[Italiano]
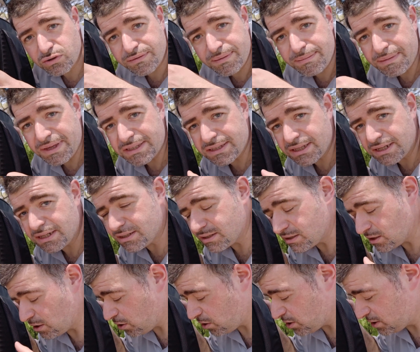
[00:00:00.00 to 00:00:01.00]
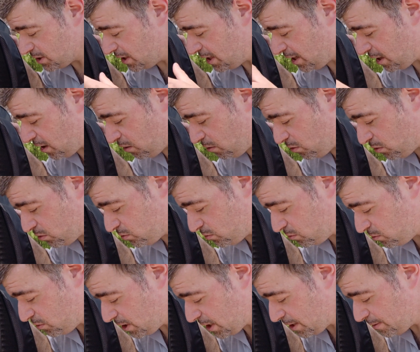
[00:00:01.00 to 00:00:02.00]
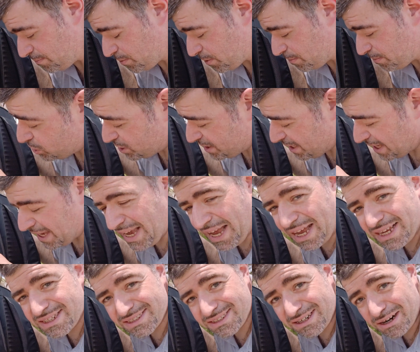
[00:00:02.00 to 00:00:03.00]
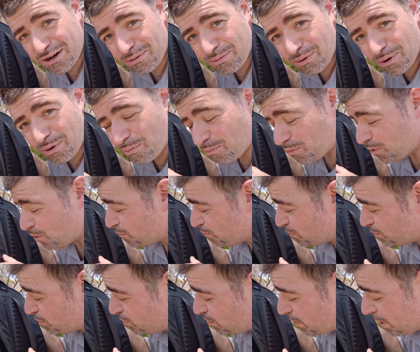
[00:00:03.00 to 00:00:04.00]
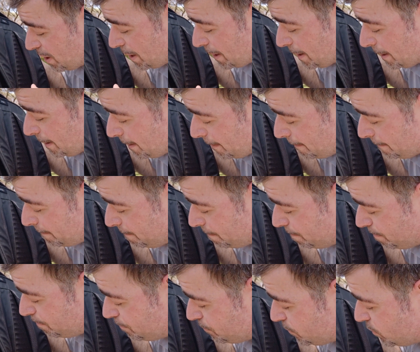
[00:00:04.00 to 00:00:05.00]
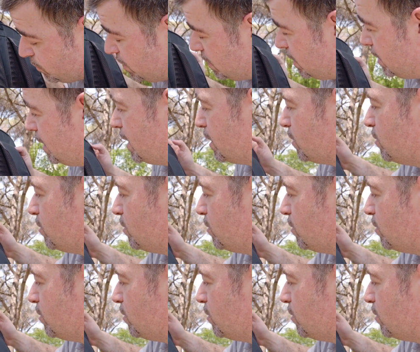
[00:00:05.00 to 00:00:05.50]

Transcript: dove mettere questi cosi lì a rotolo, eh, mi si incastrano poi un po' ovunque. Mm, quindi